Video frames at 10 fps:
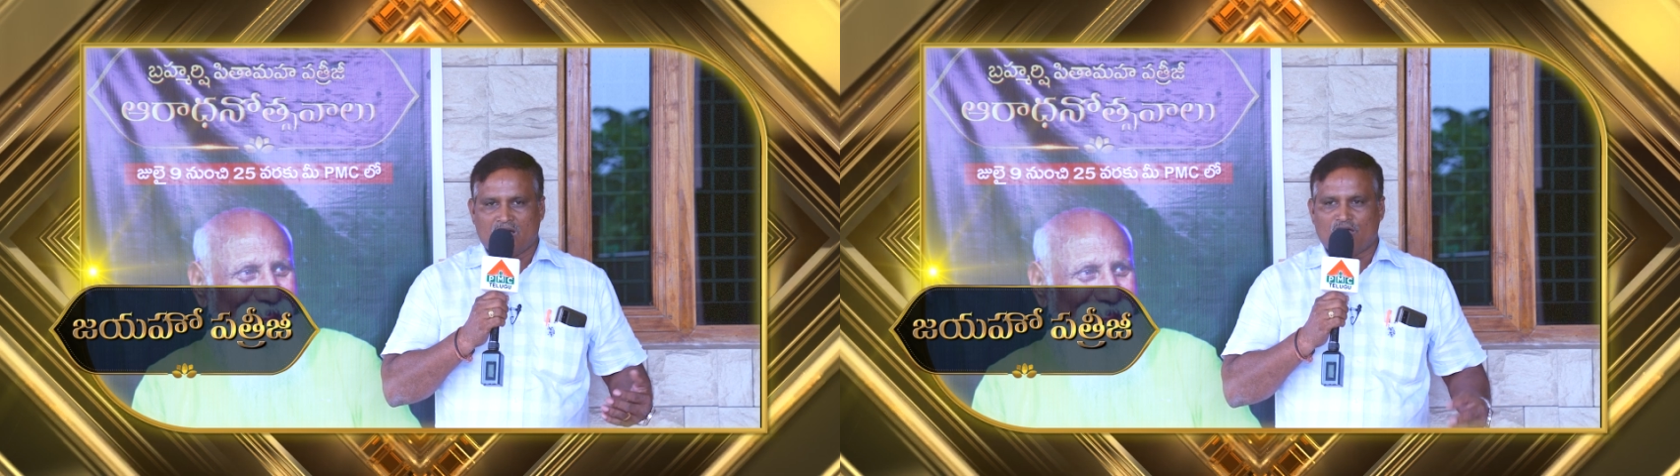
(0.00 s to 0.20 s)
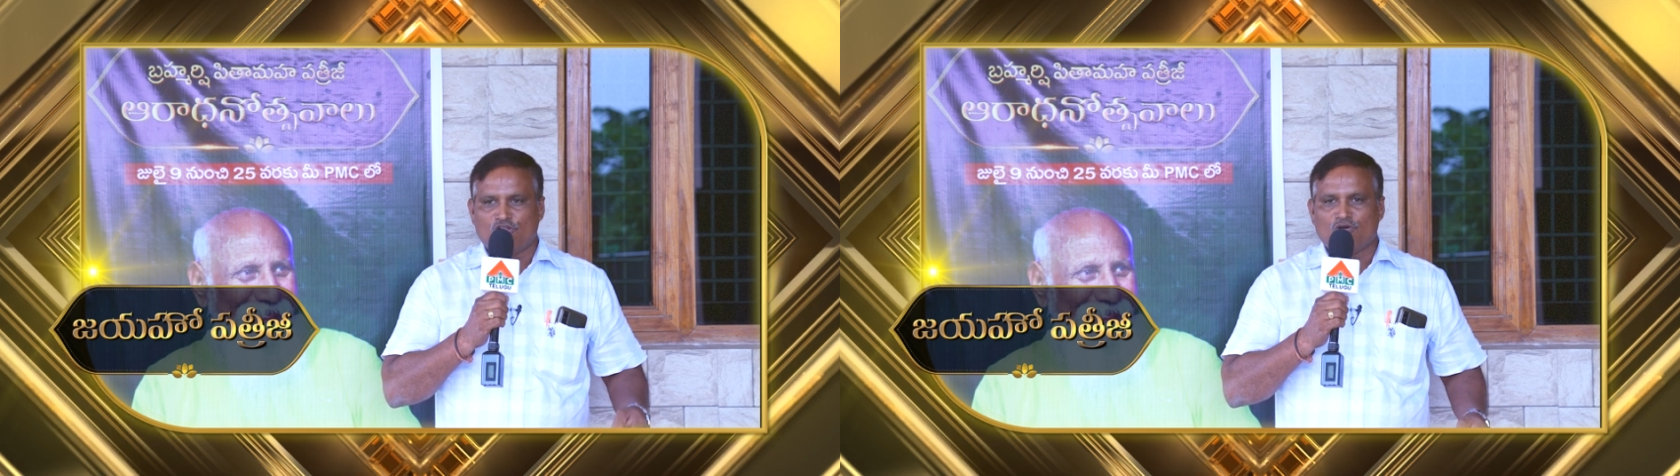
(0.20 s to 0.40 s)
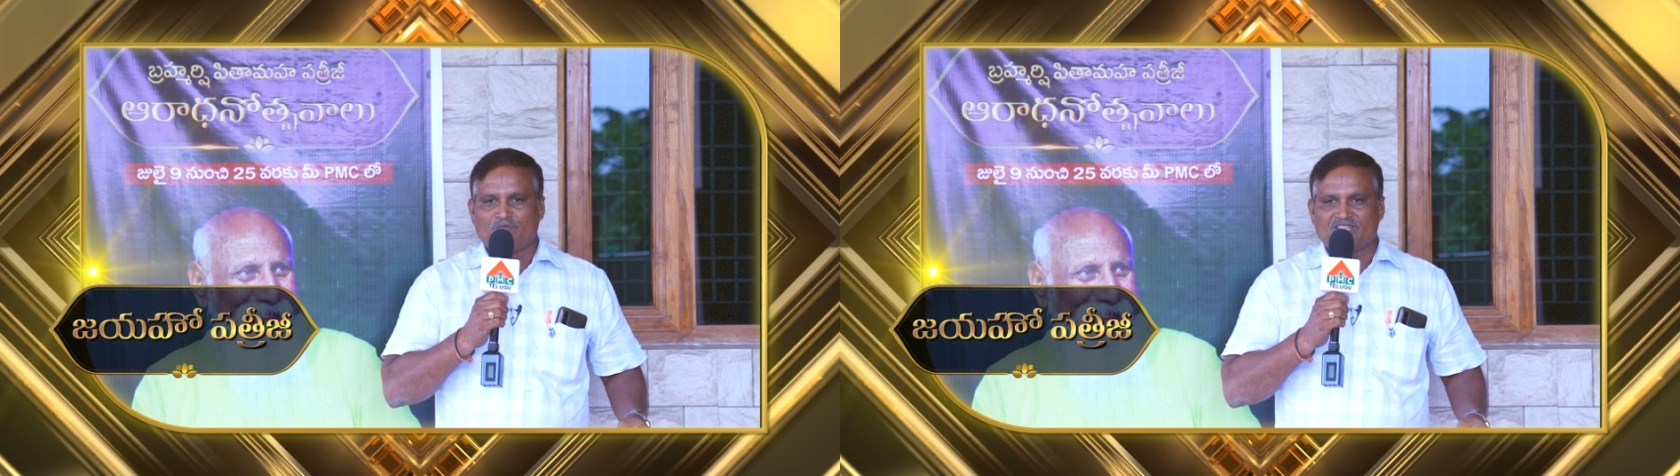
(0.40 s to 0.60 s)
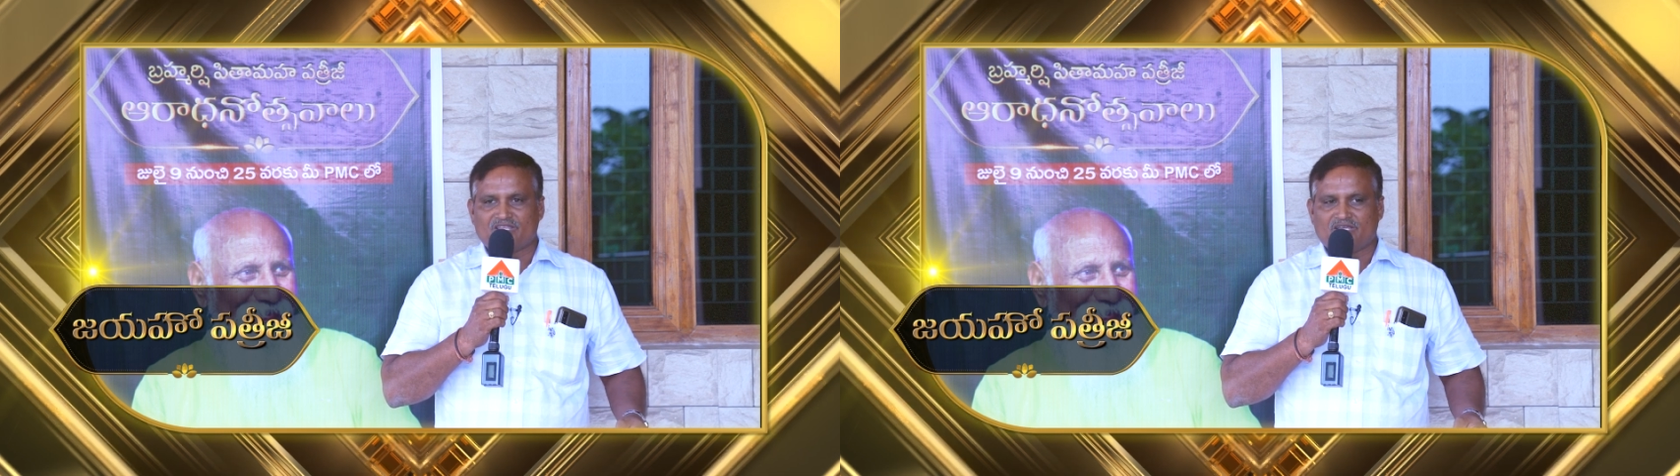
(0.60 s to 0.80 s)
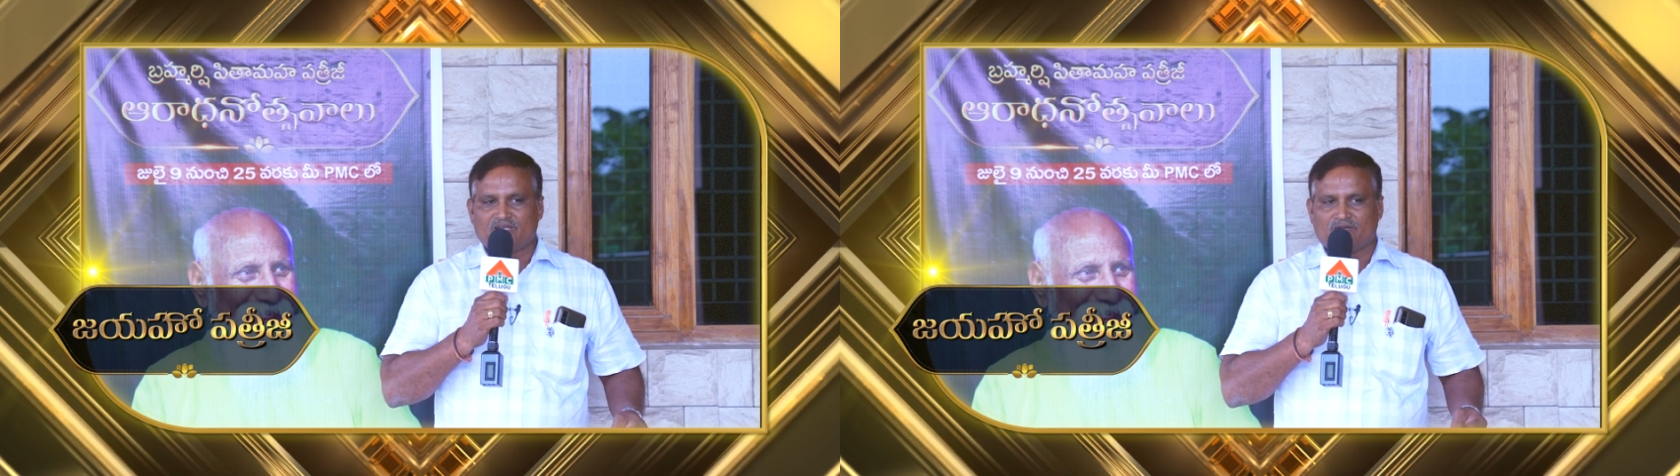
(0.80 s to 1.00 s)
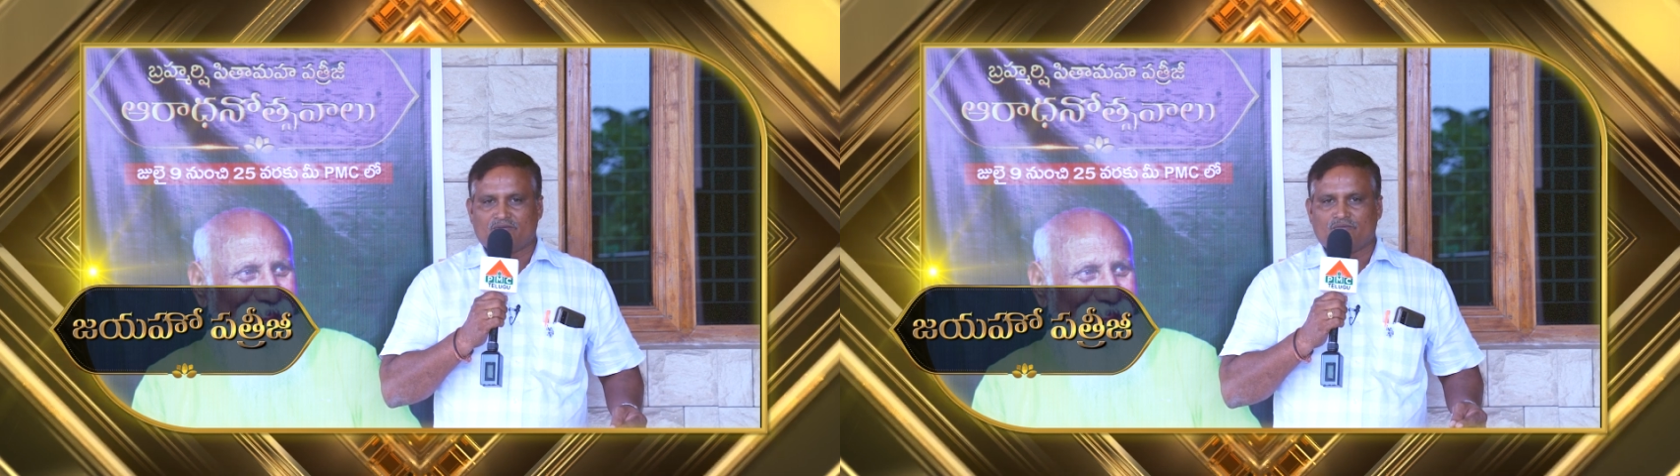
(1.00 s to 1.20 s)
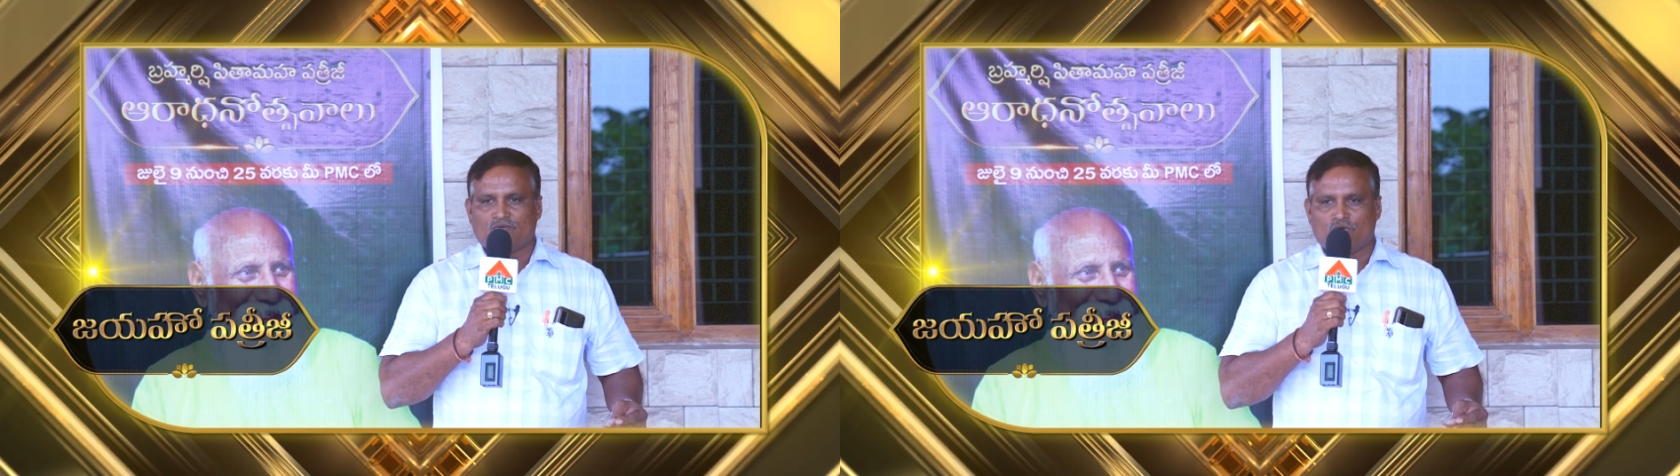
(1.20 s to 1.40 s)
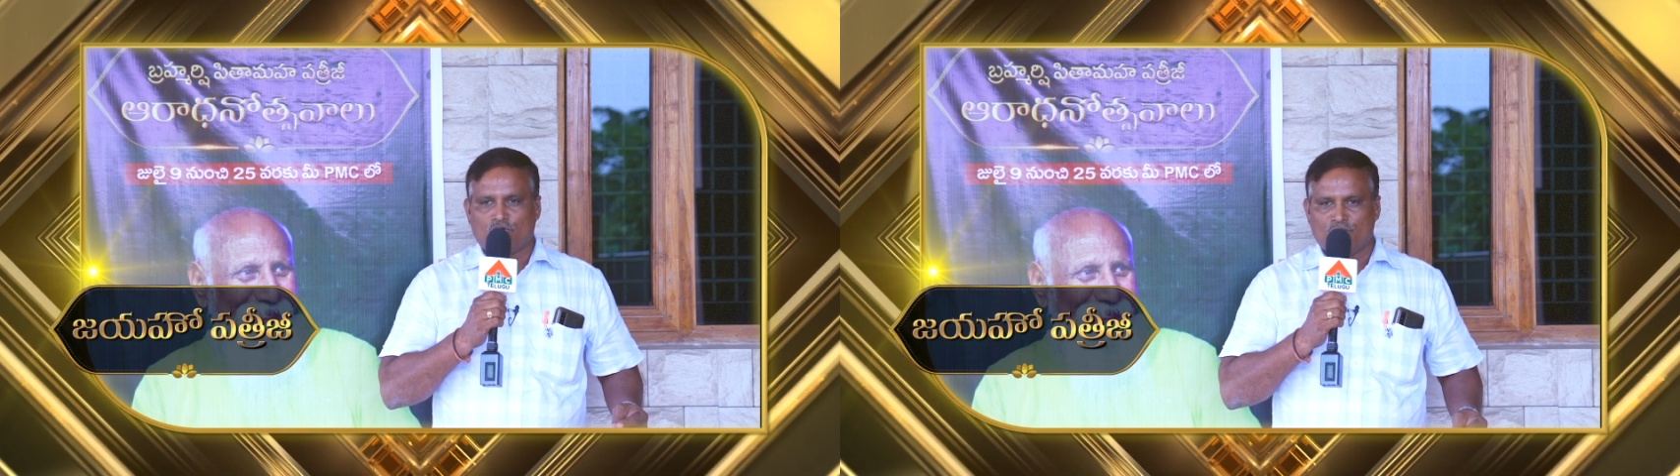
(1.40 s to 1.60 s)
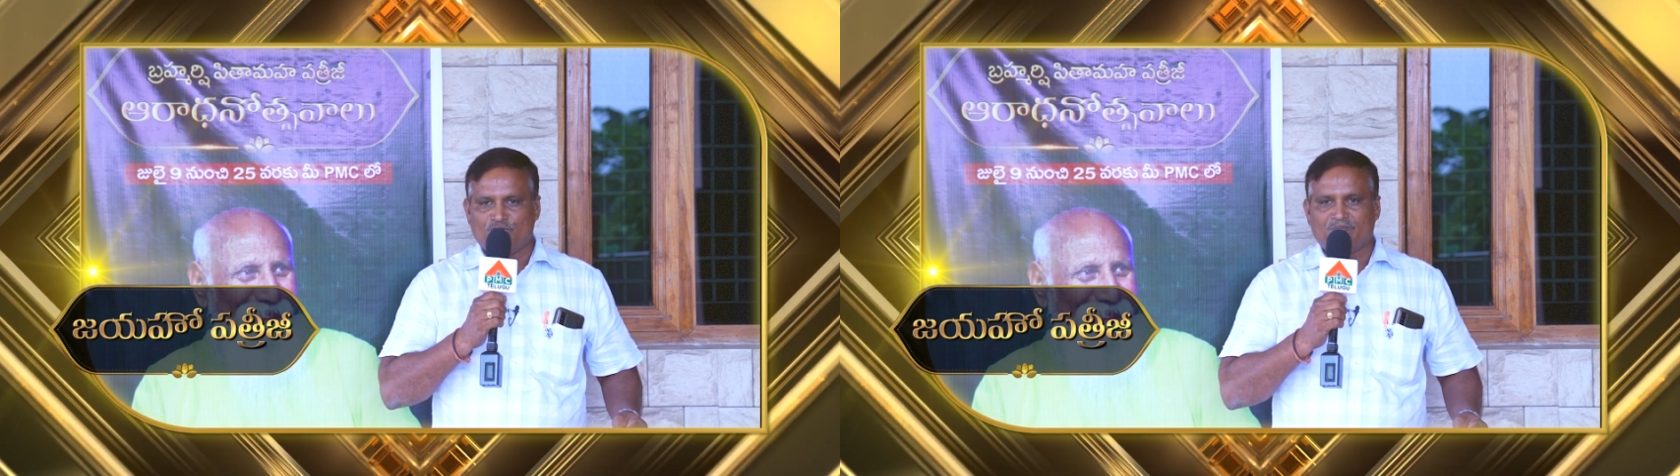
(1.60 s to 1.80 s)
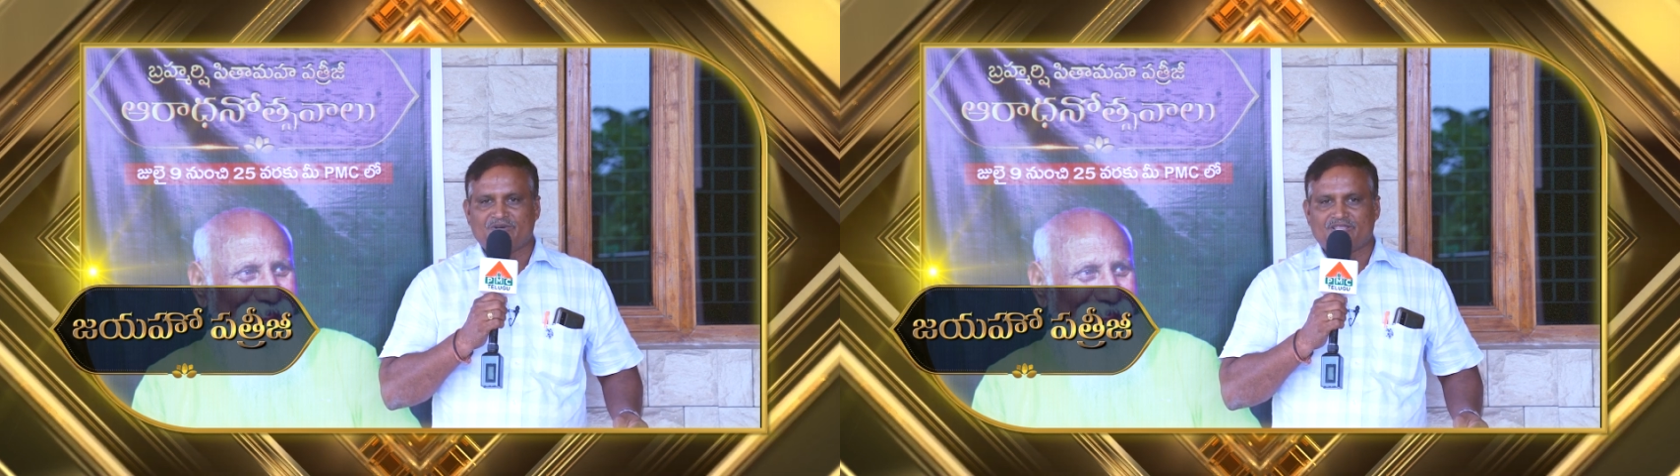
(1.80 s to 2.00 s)
అల్లోపతి
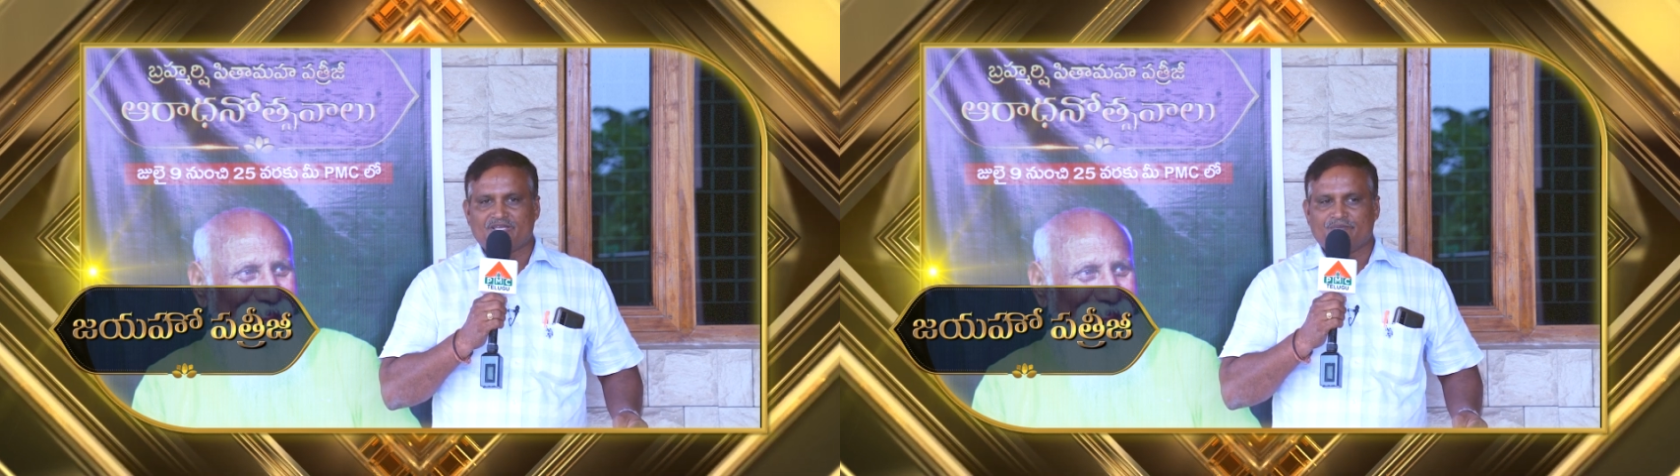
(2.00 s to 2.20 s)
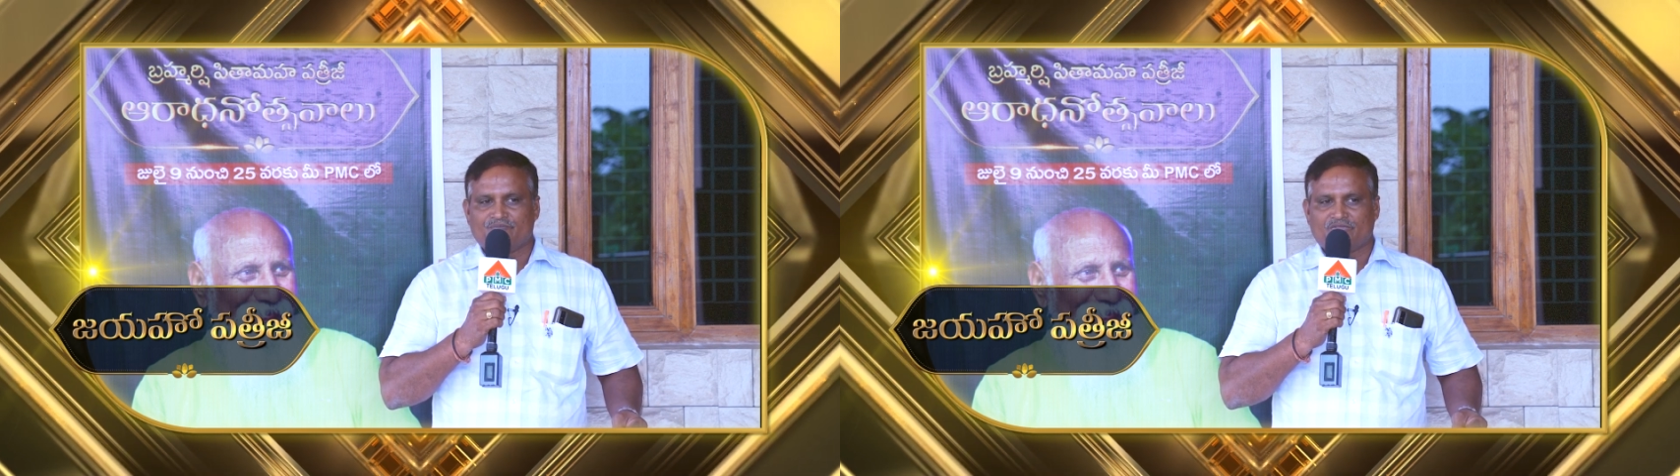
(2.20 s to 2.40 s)
హోమియోపతి